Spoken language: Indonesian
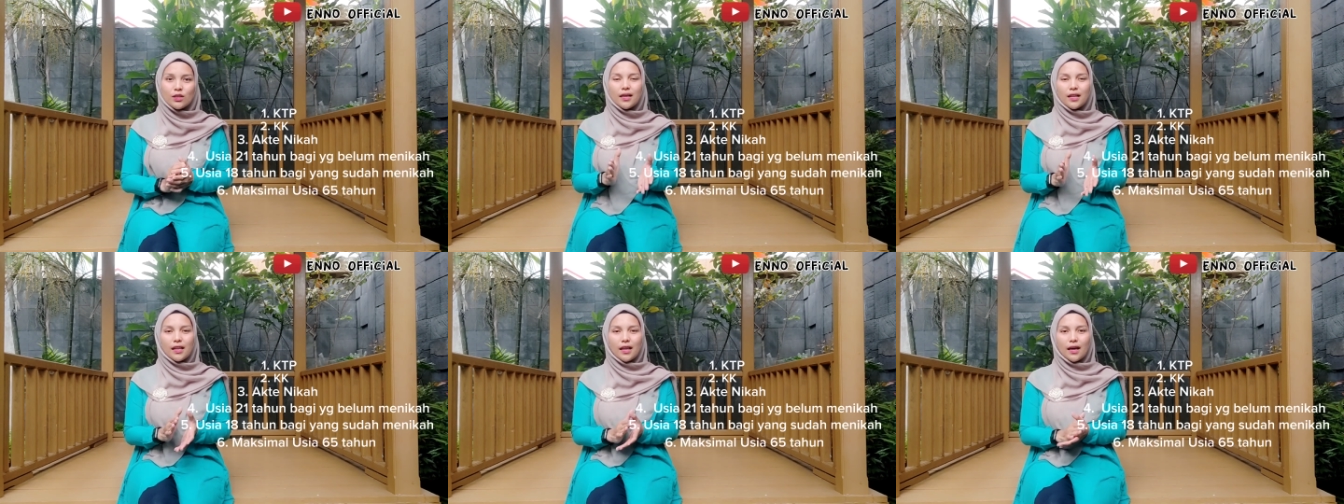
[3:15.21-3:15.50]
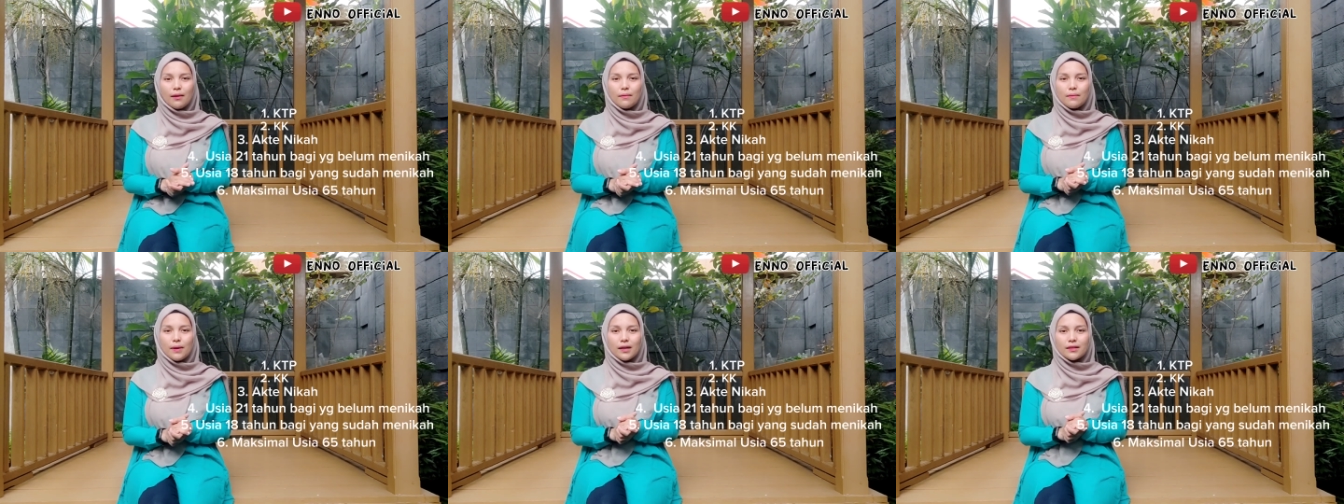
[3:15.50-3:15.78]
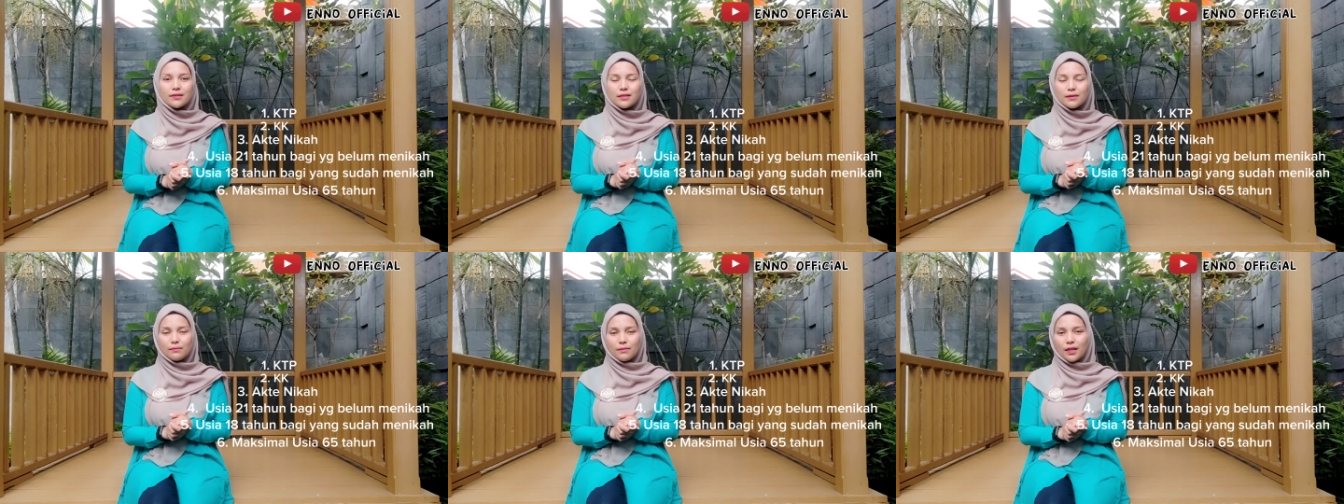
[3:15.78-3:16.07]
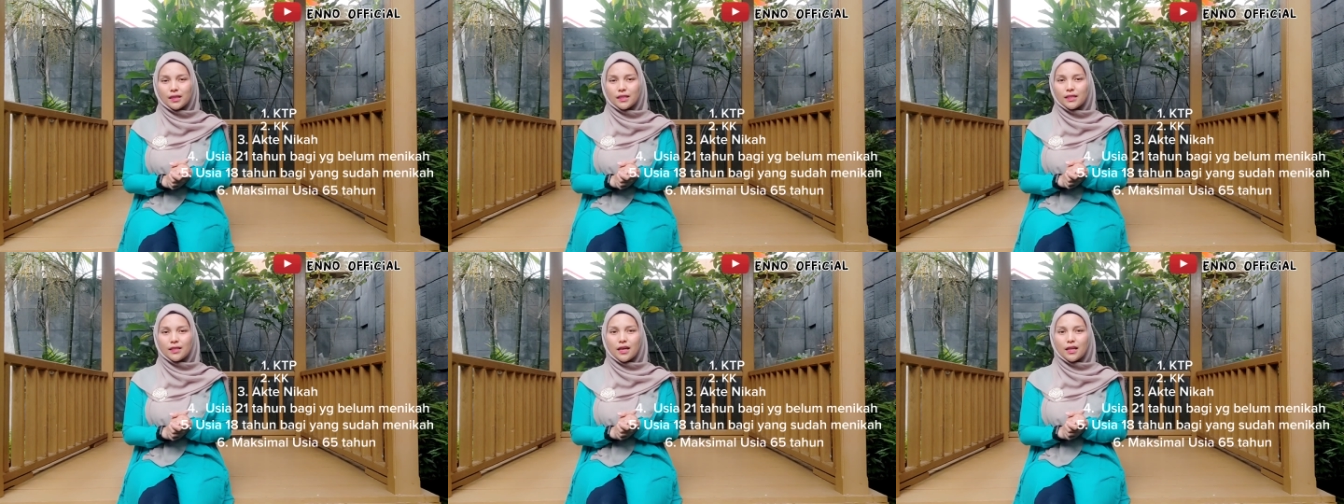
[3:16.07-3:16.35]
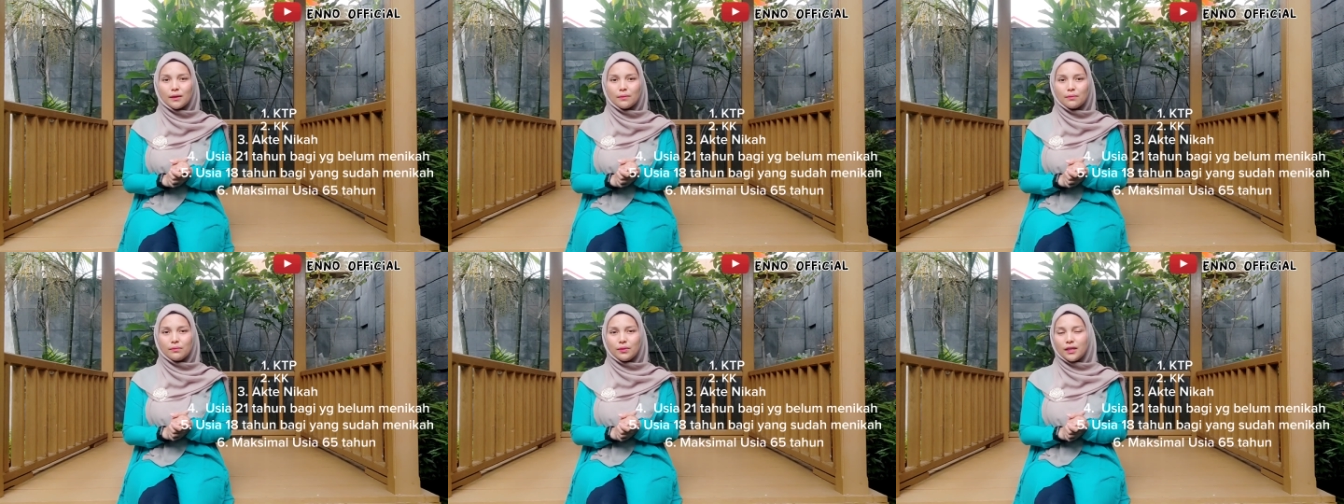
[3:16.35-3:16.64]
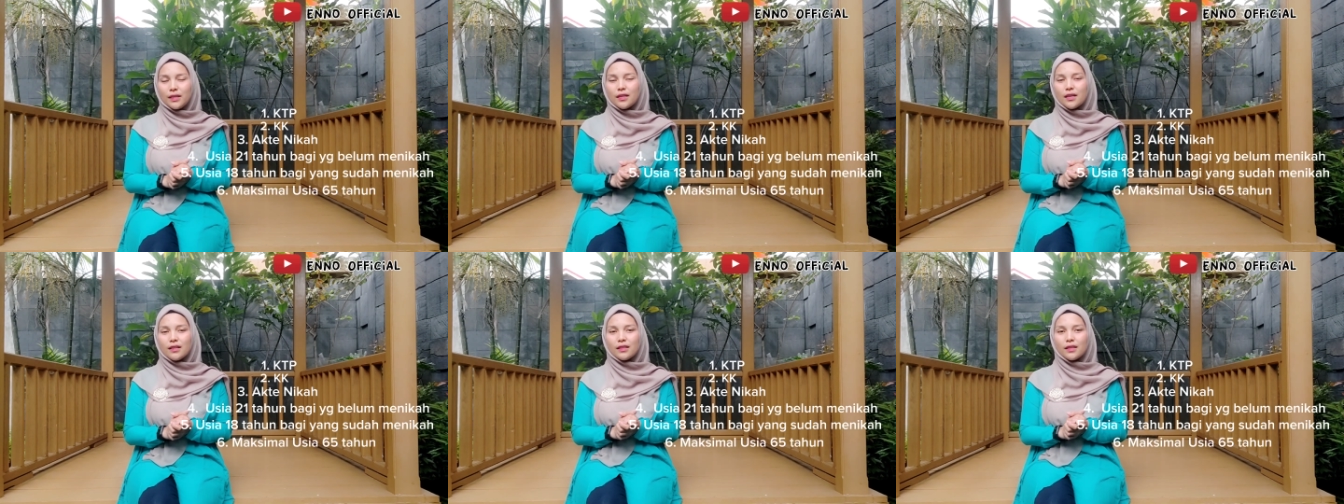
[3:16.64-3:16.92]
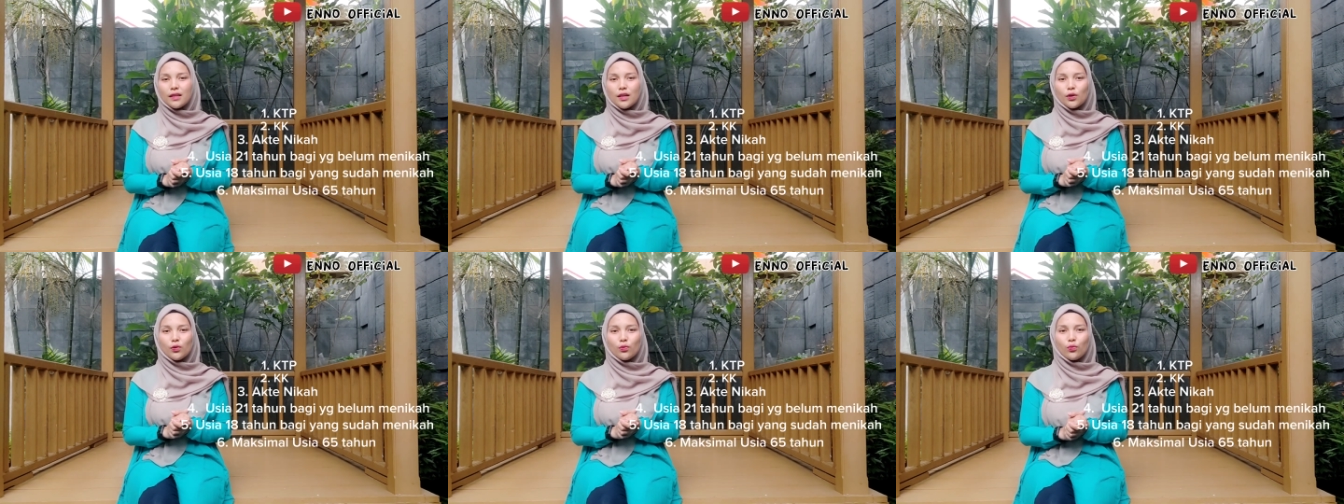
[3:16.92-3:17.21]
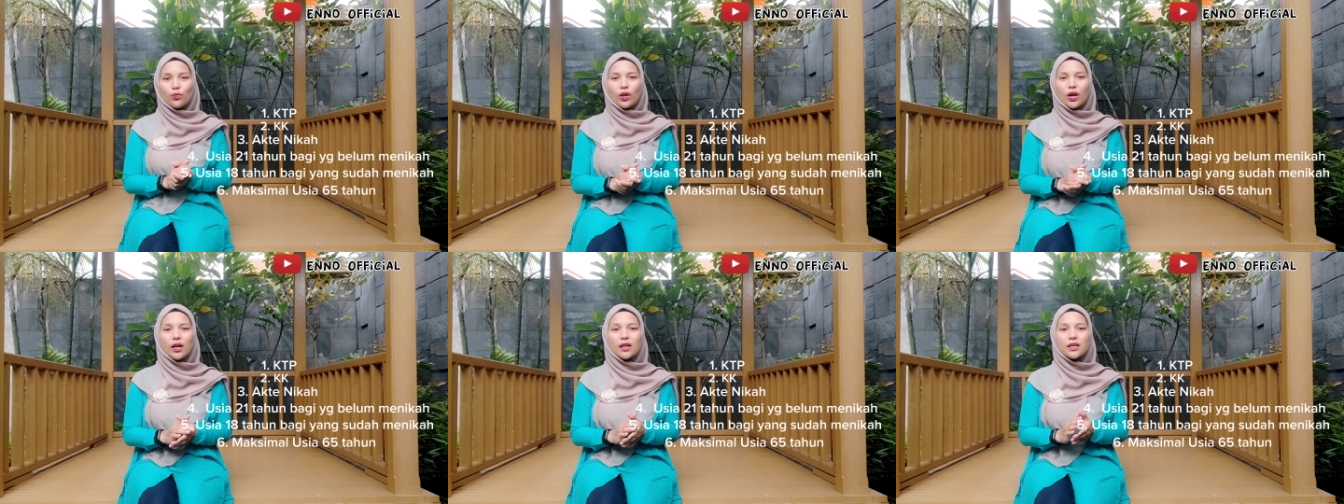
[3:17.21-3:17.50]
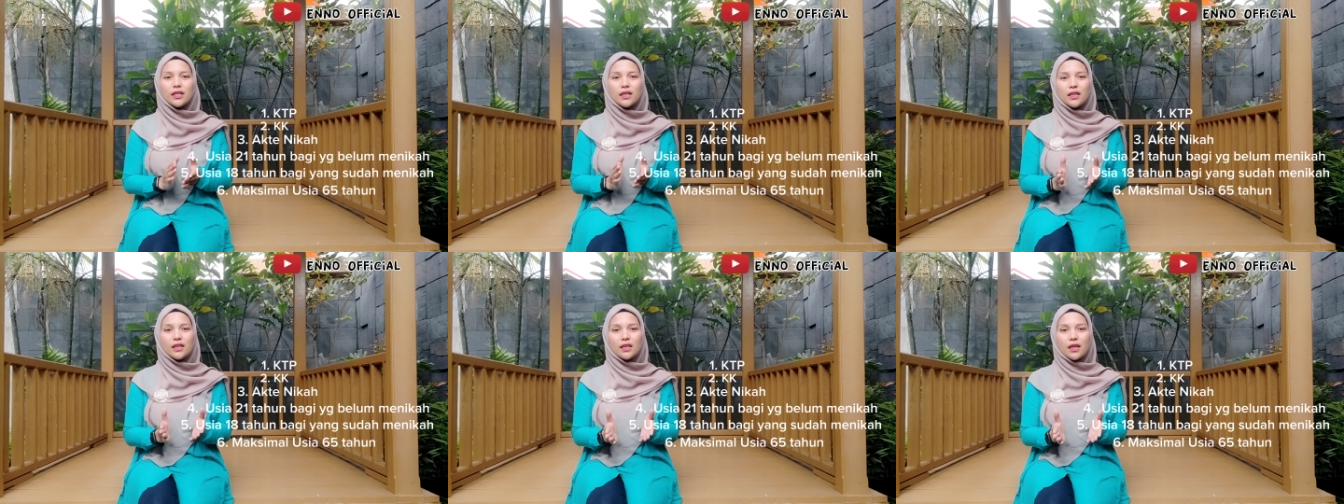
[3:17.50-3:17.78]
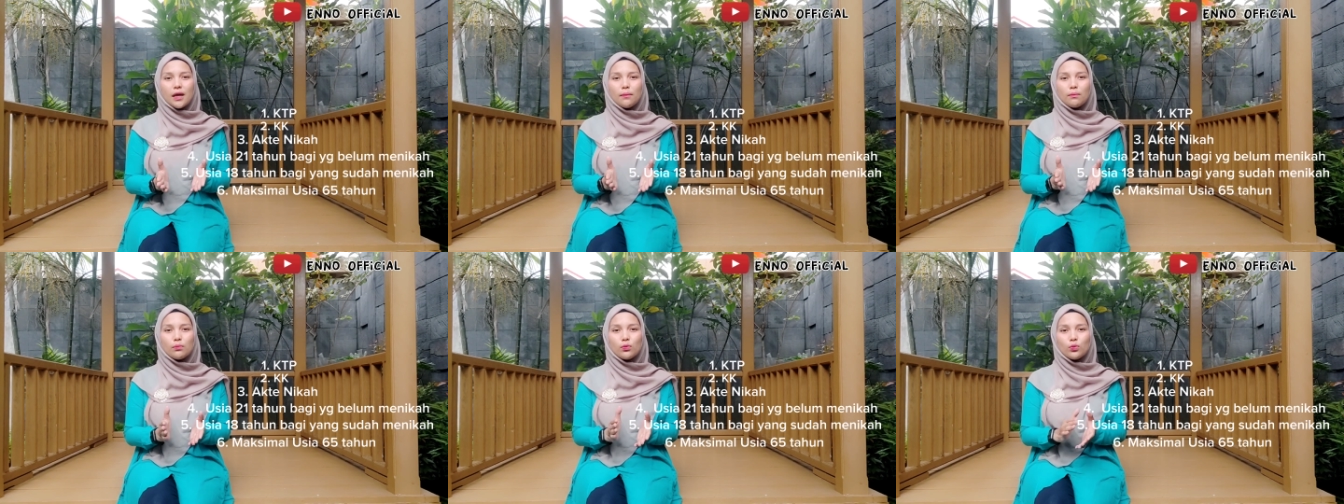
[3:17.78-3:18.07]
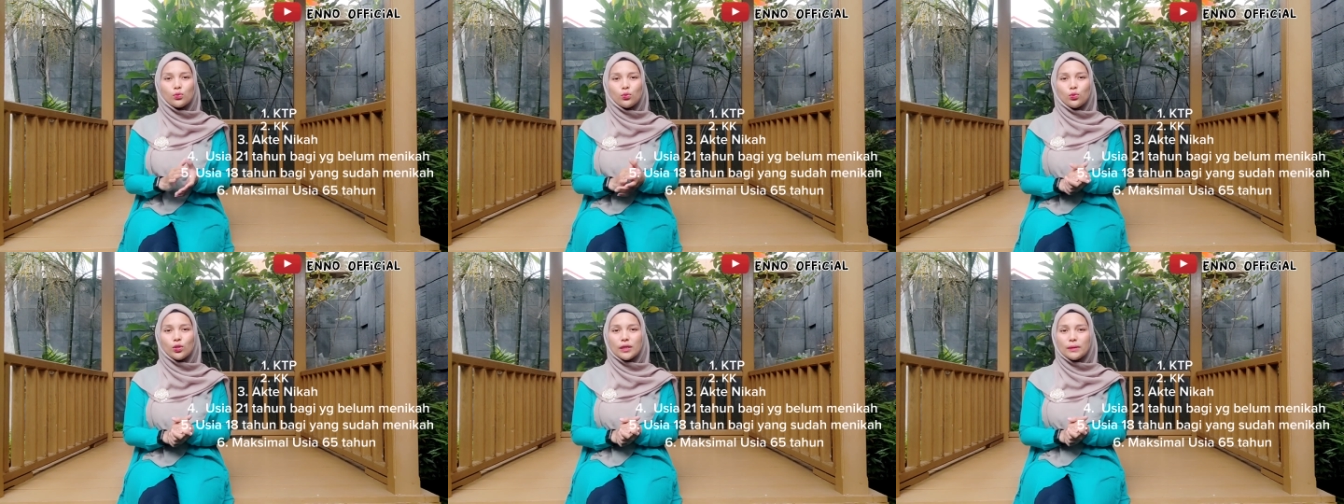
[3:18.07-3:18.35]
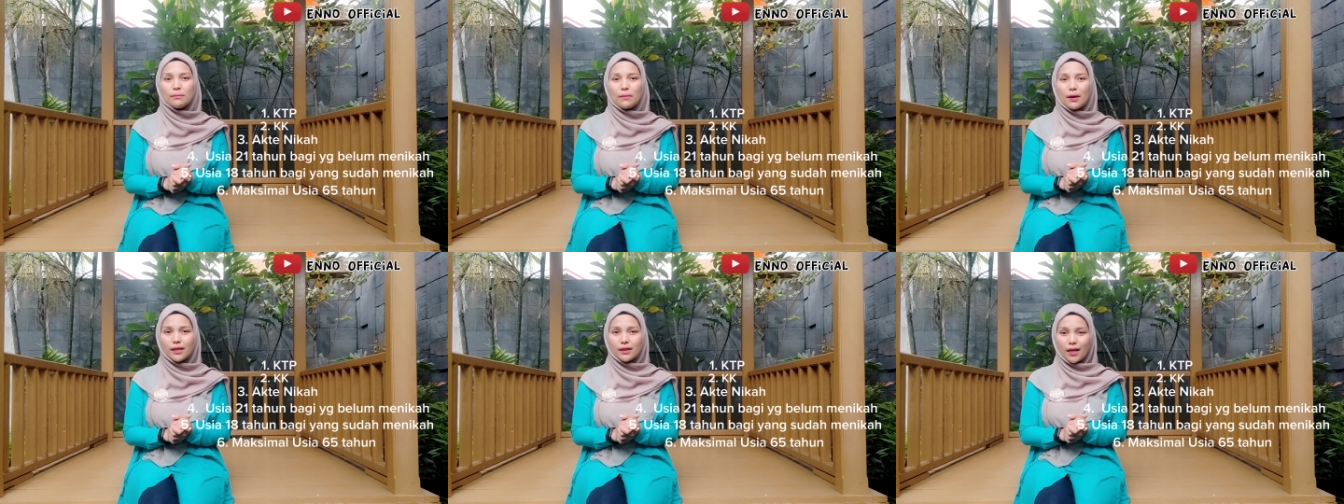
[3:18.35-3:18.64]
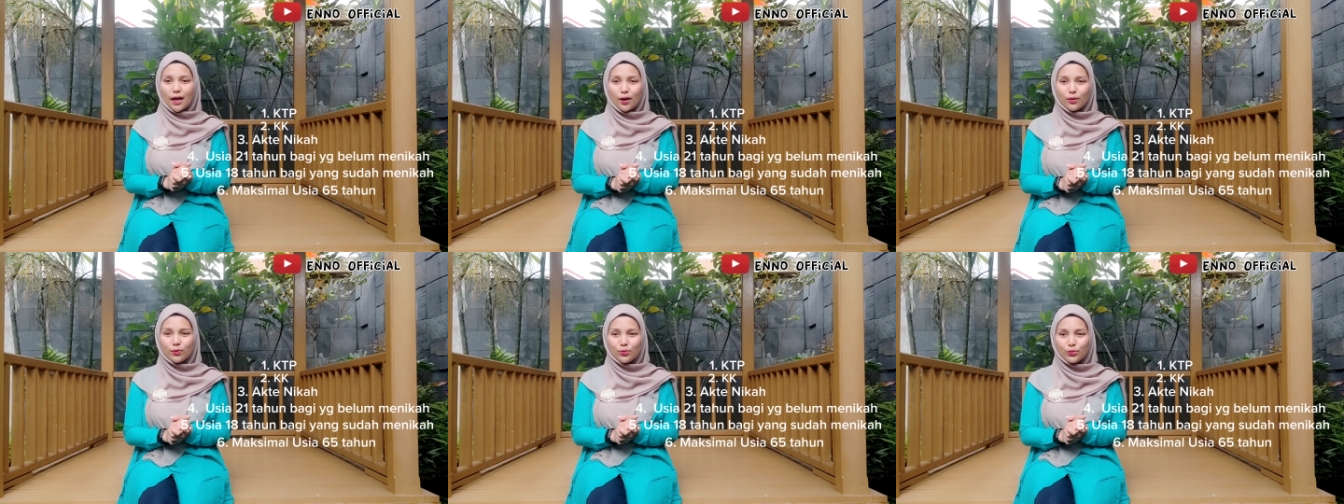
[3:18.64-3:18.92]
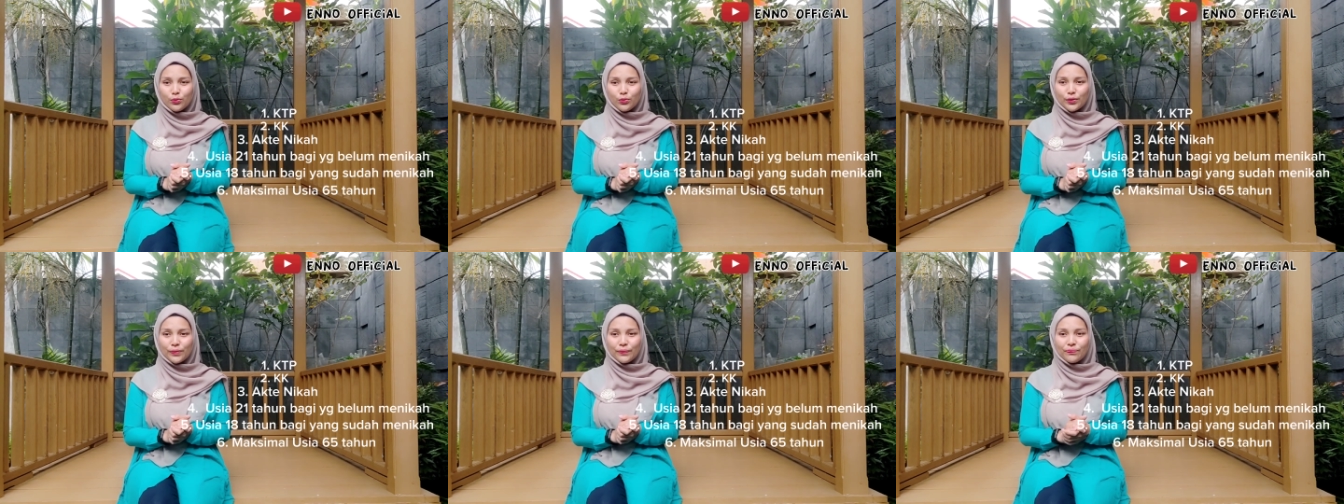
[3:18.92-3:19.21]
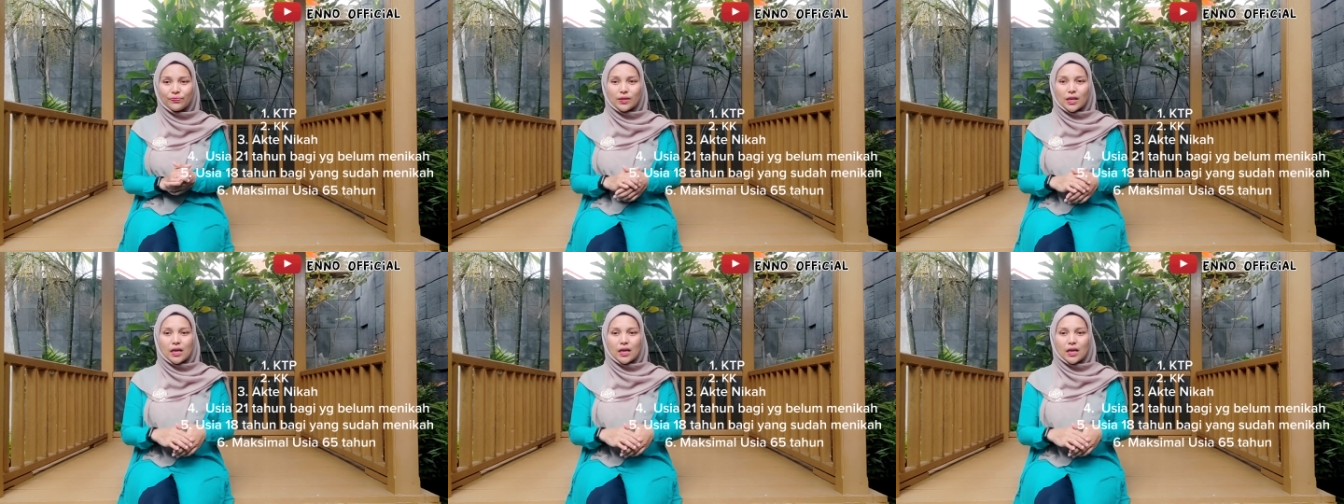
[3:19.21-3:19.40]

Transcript: adalah maksimal tidak lebih dan tidak kurang di 65 tahun.